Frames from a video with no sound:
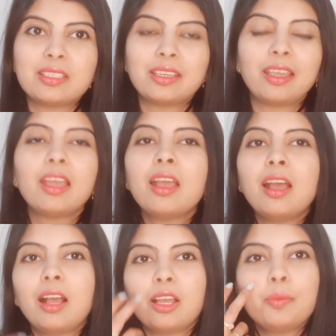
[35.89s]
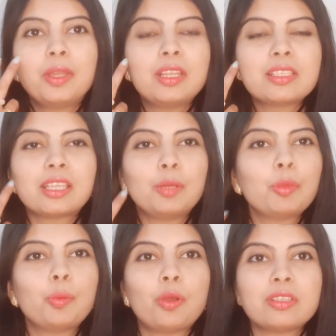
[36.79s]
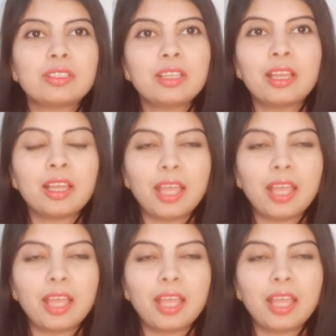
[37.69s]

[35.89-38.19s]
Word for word: चाहिए अगर मेरी स्किन पे बहुत ज़्यादा